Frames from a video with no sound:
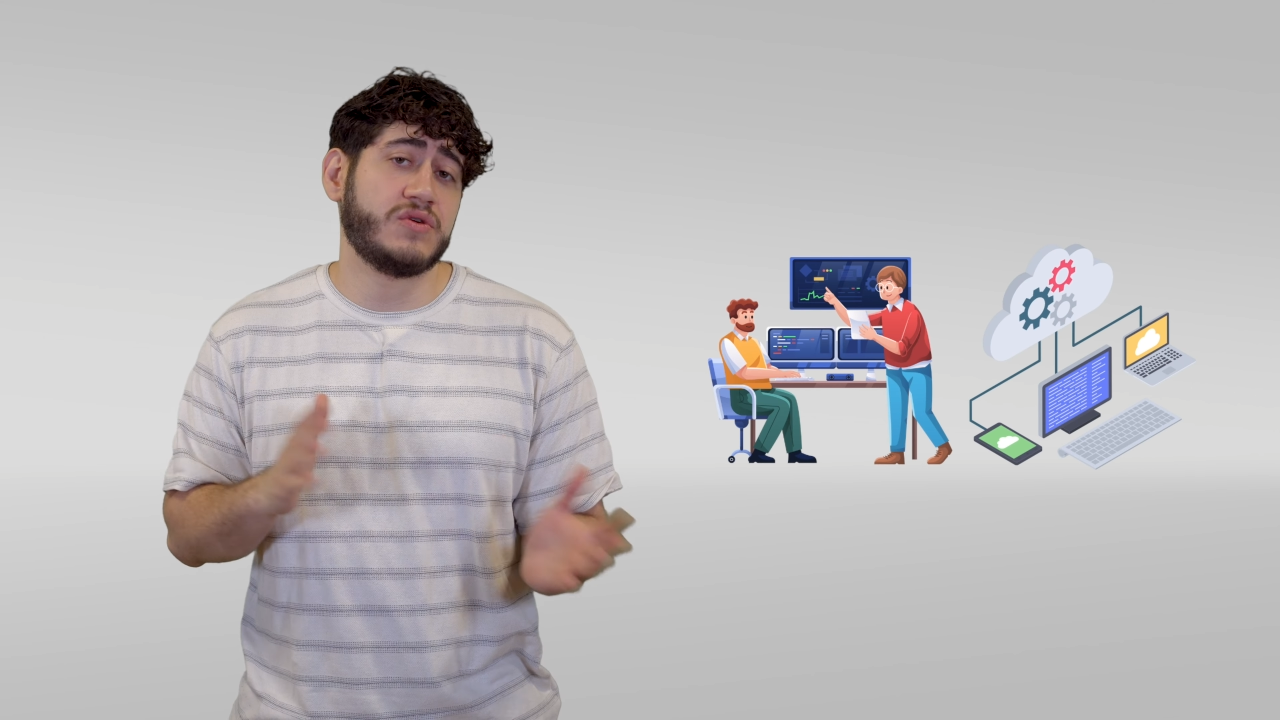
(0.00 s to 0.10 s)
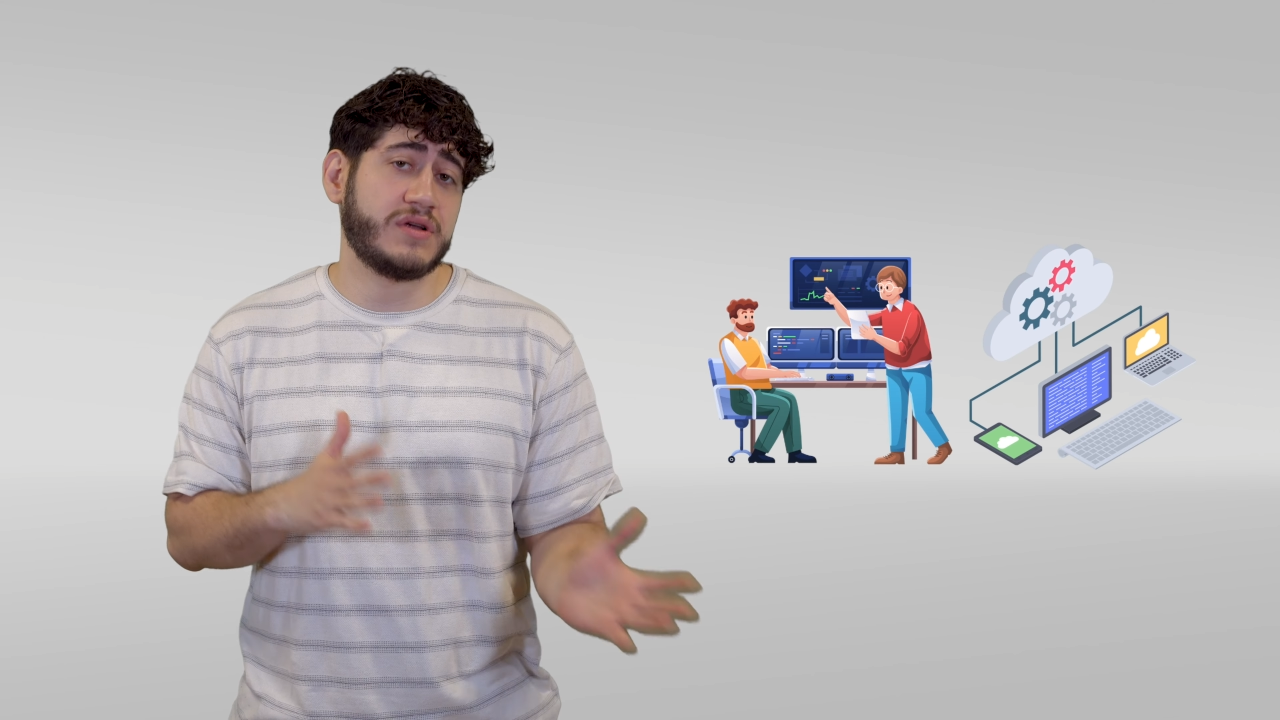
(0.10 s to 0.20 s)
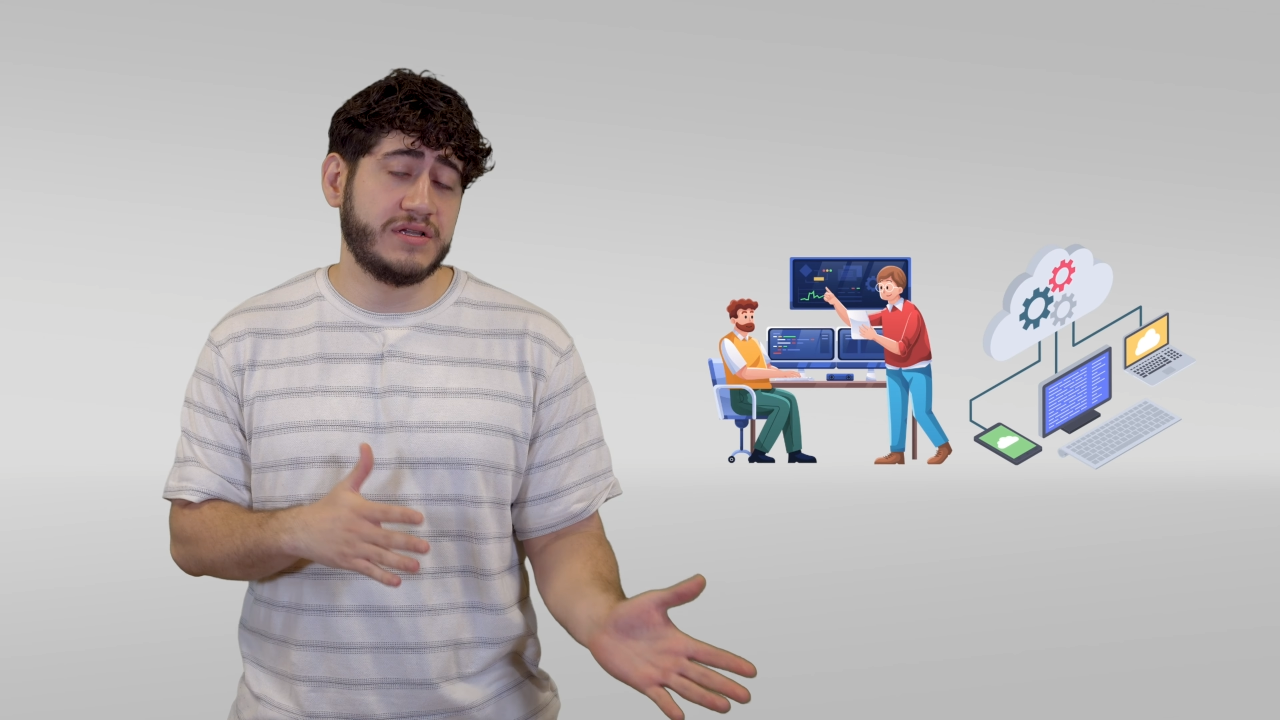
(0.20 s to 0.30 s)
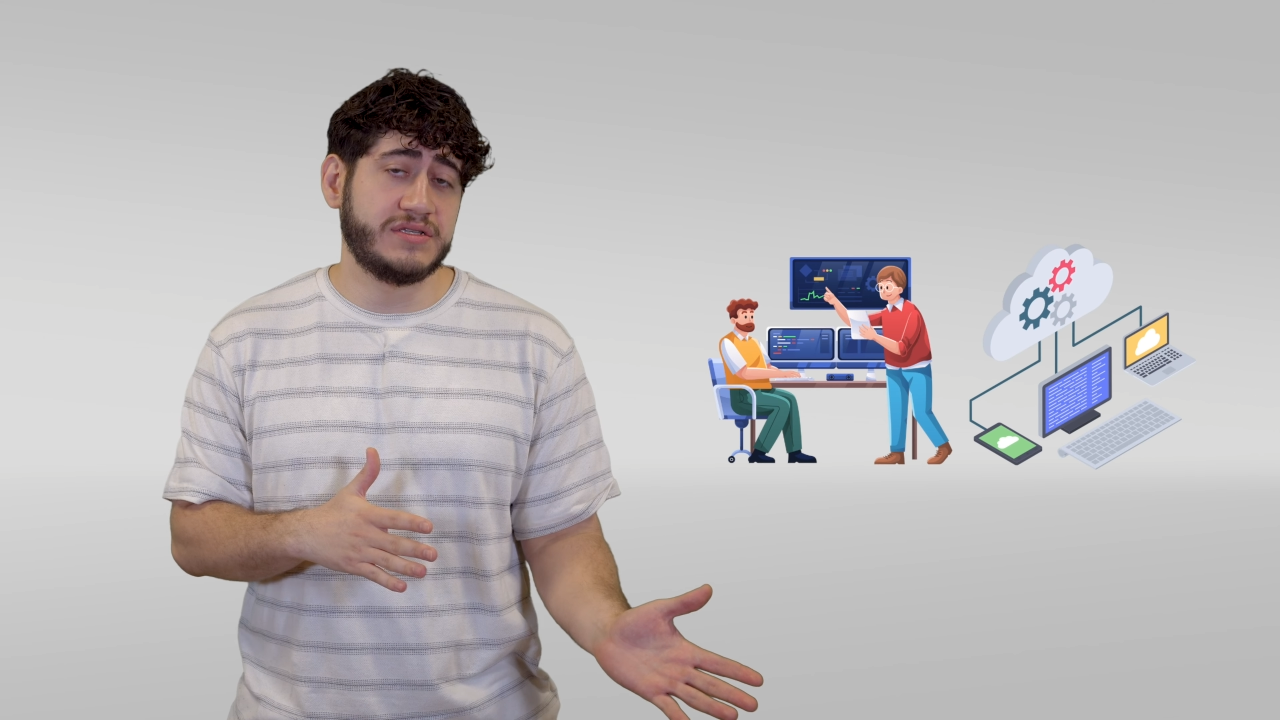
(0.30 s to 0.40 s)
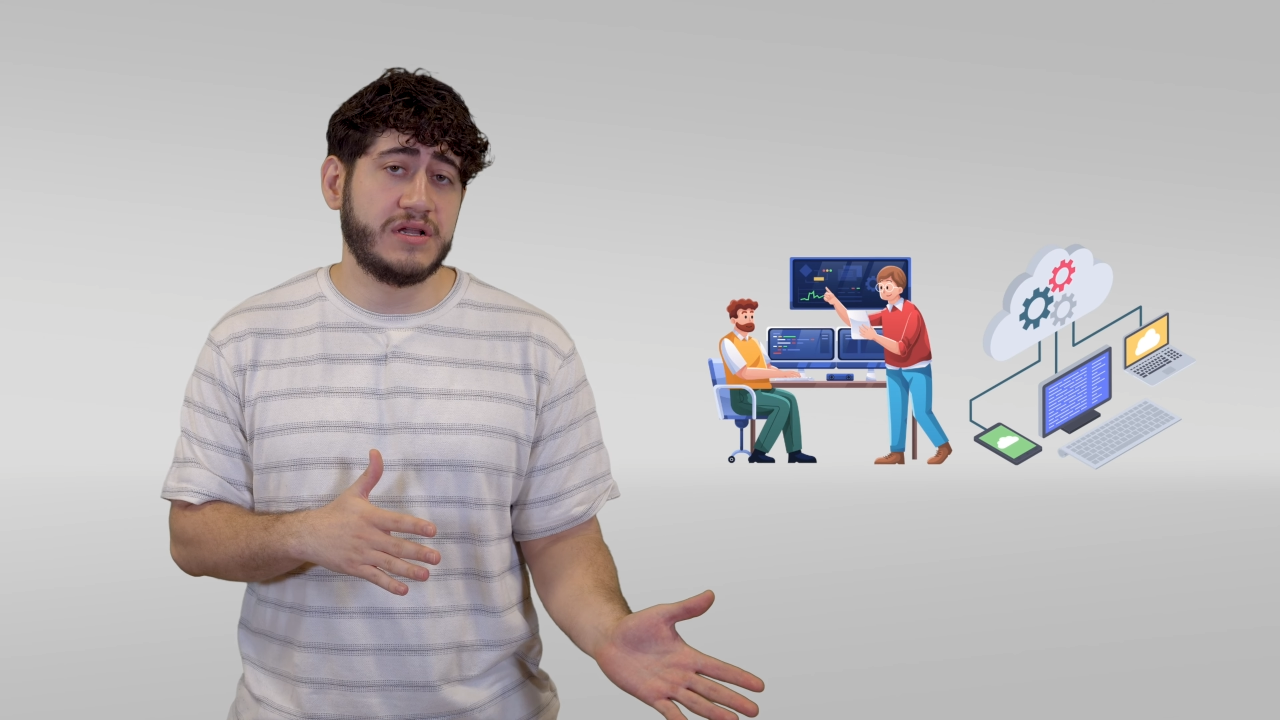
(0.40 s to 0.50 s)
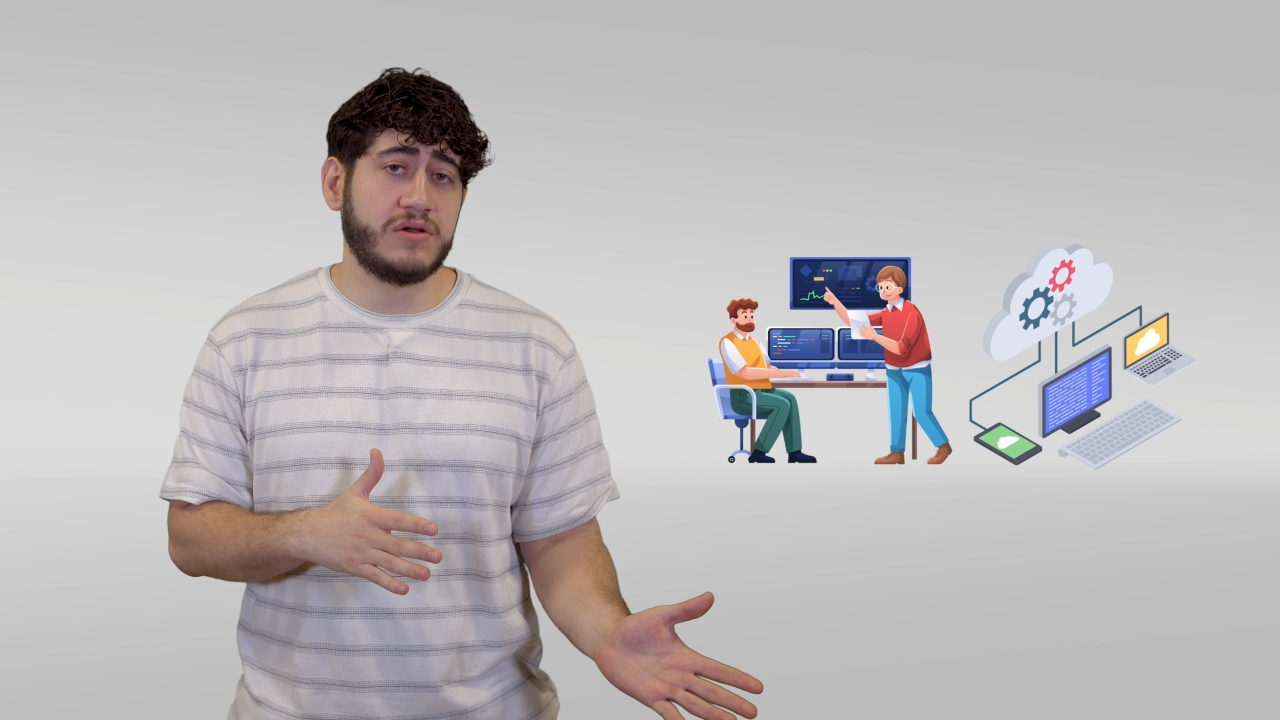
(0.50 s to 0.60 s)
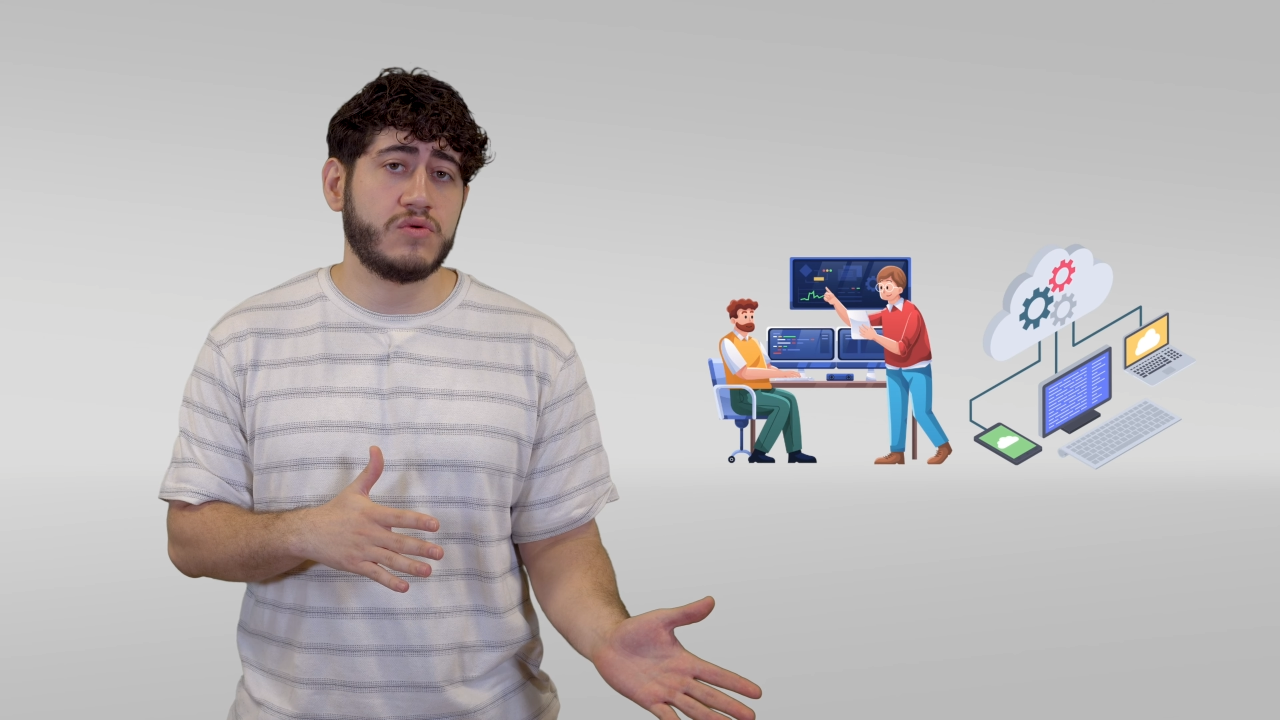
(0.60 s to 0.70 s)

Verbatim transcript: organicen el